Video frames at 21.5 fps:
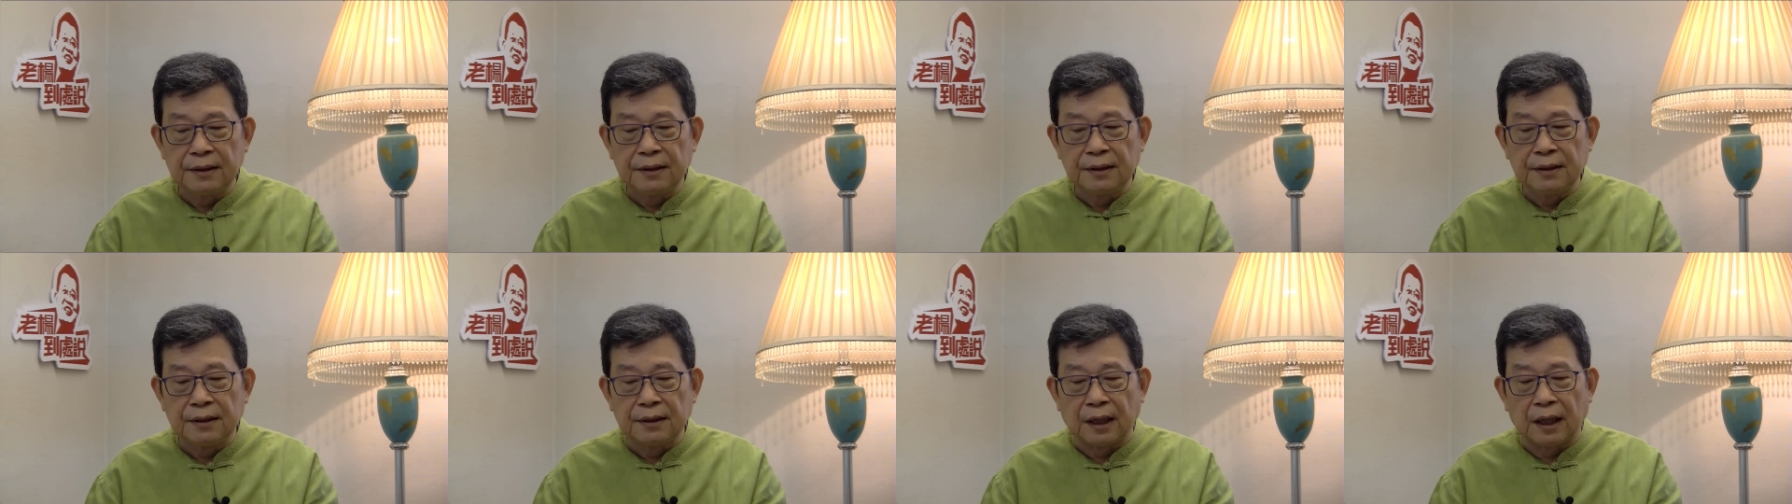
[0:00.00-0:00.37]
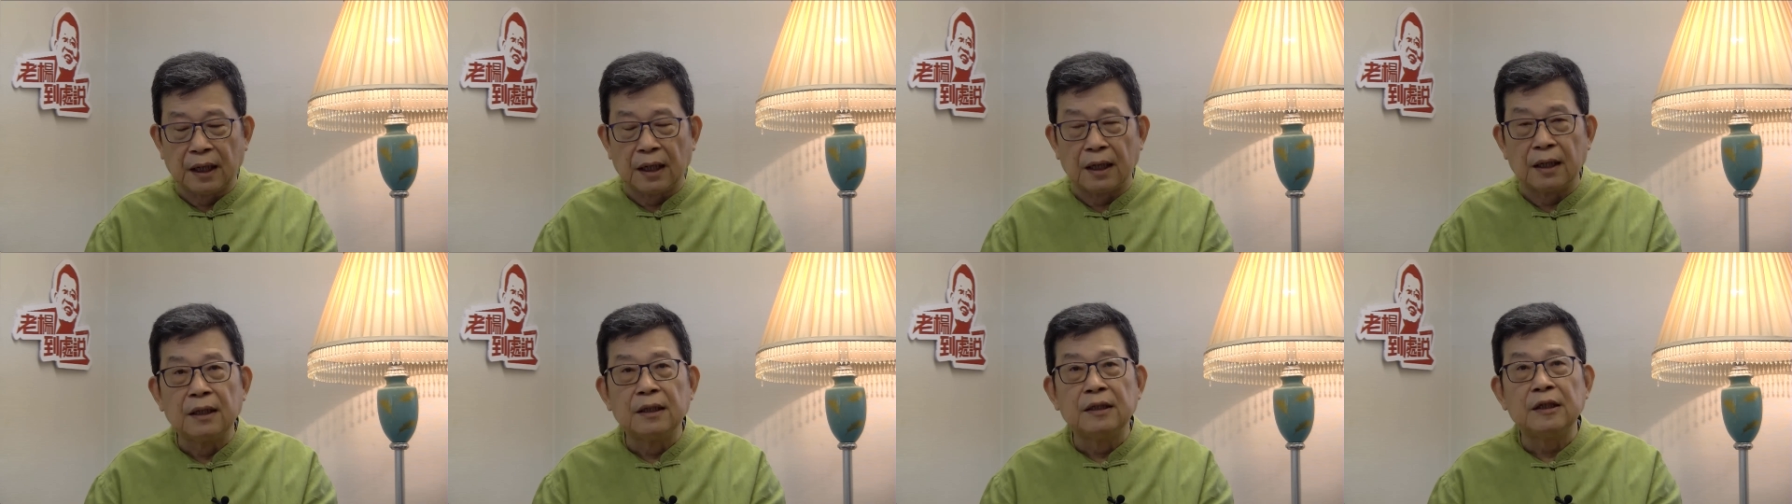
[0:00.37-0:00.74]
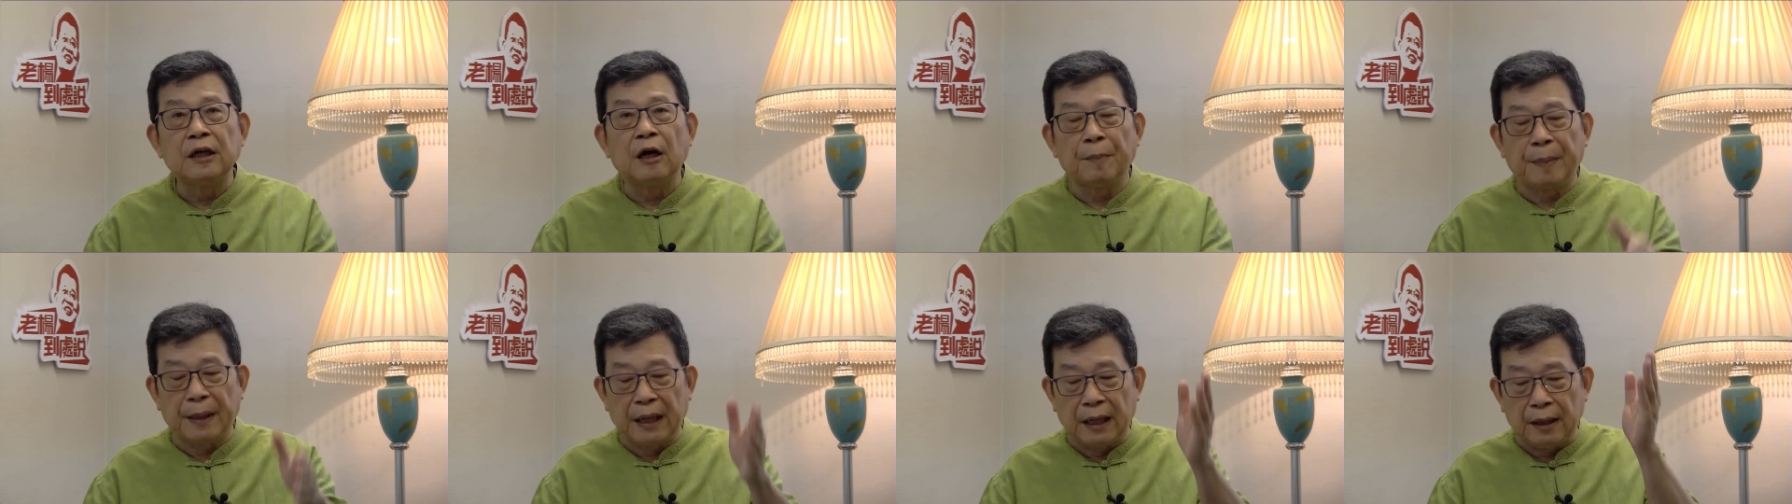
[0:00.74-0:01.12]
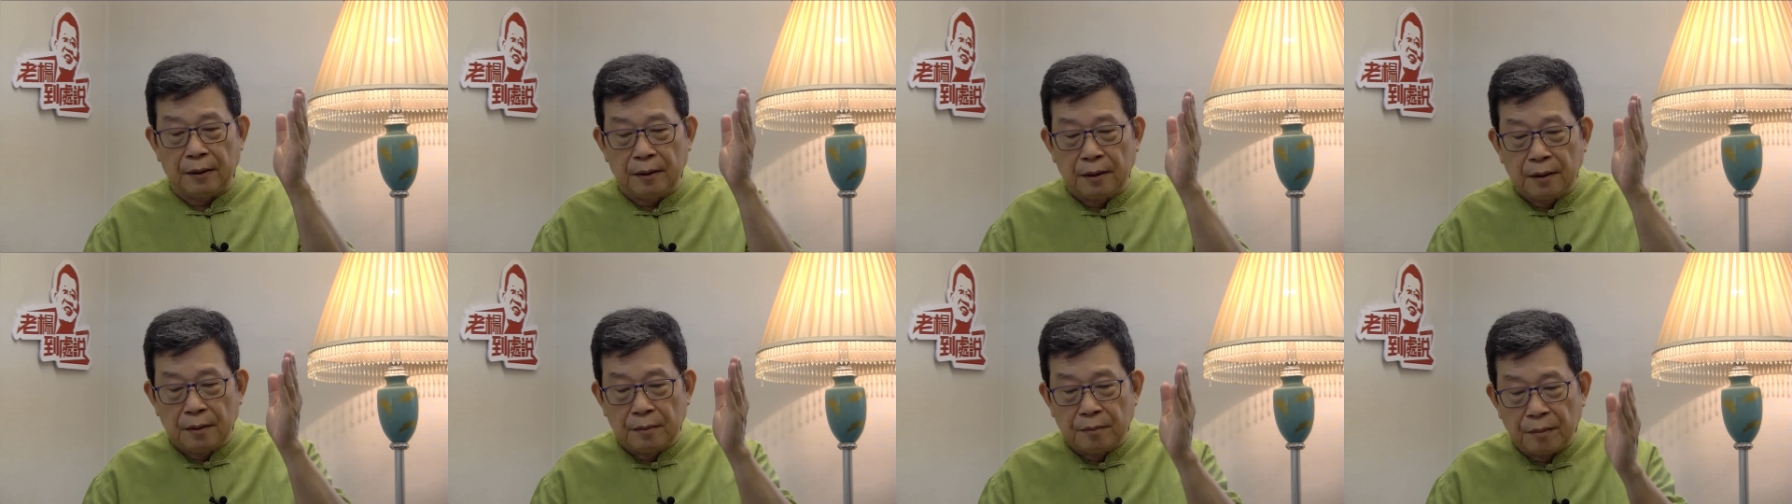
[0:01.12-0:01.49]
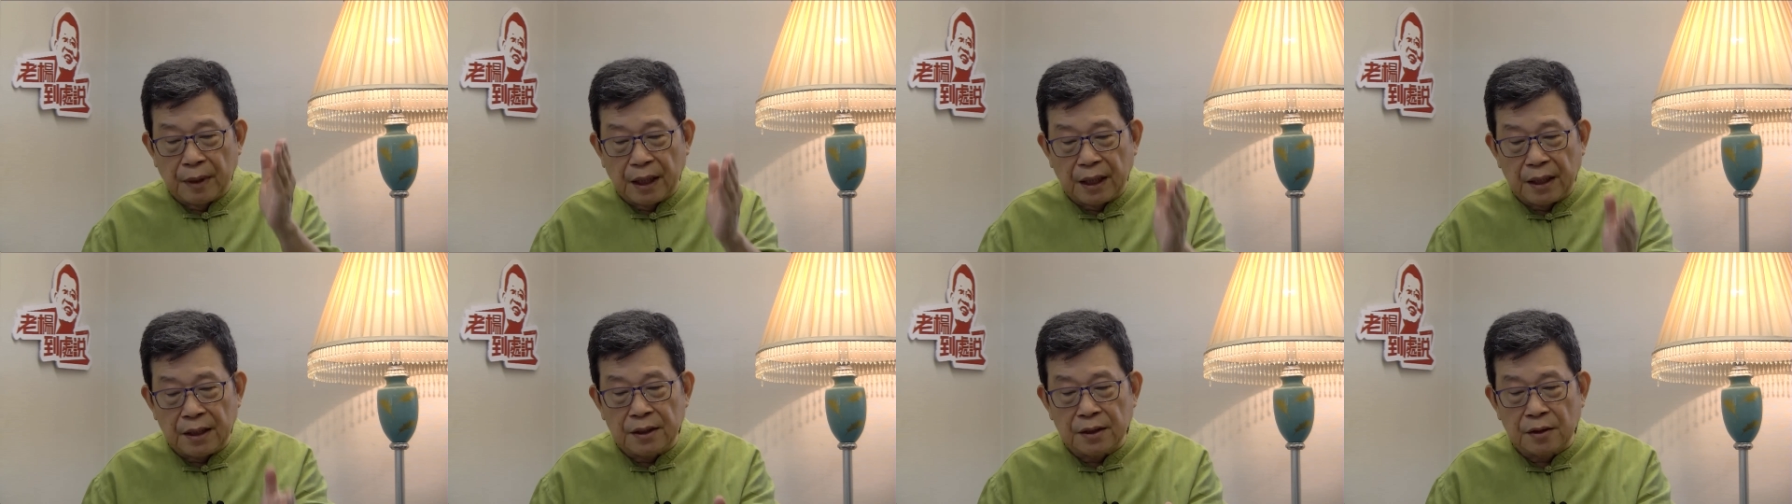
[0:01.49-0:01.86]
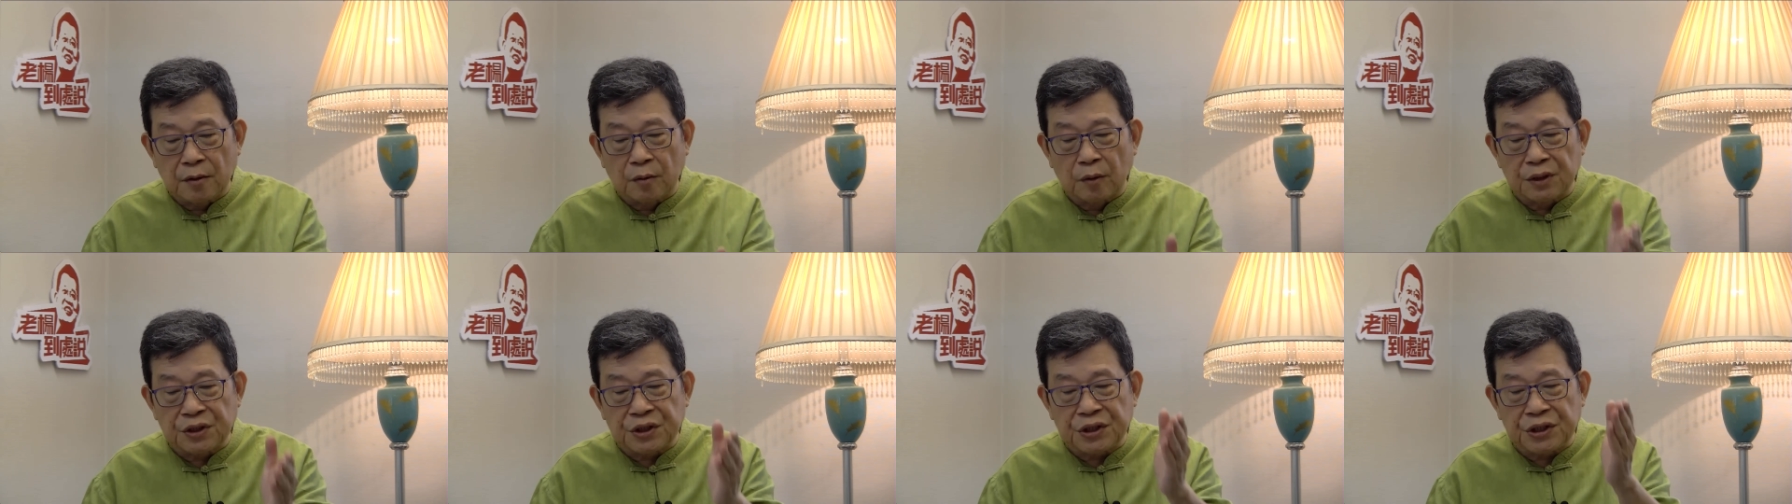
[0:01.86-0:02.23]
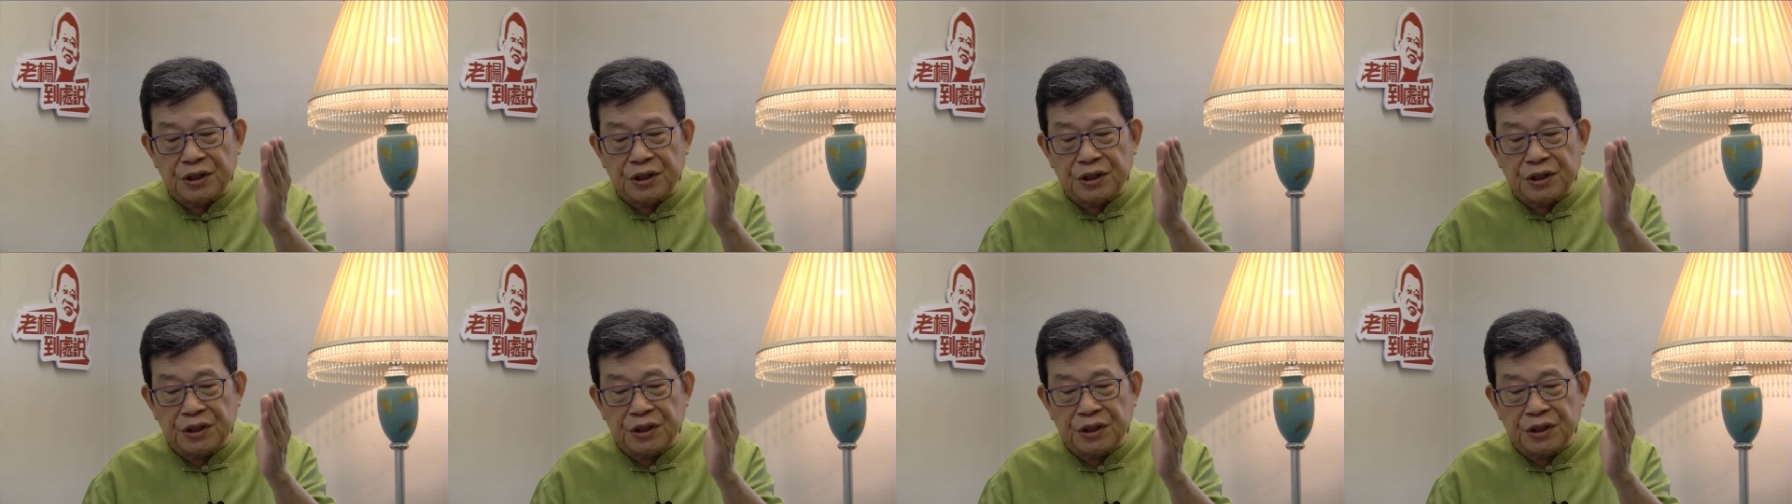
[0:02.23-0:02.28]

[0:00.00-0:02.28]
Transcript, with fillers: 啊，要把美国企